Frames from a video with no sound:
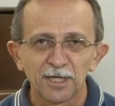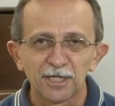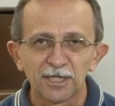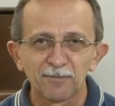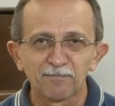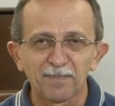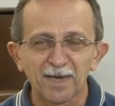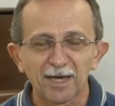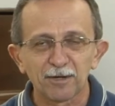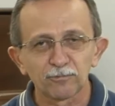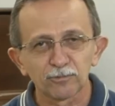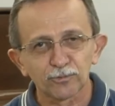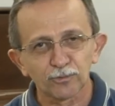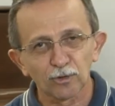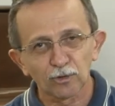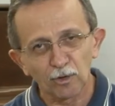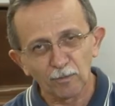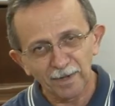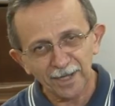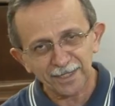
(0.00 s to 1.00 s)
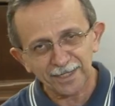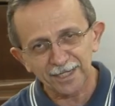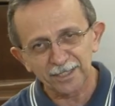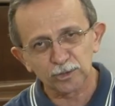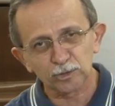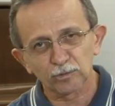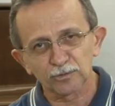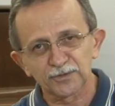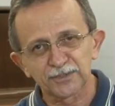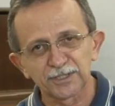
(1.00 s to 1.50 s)
e perguntou como é que
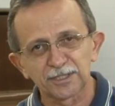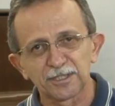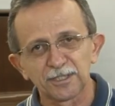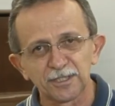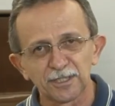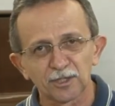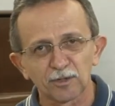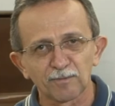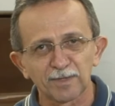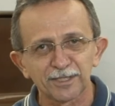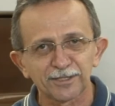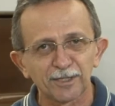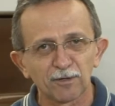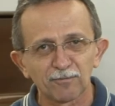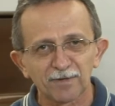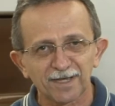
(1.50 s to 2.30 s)
eles conseguiram manter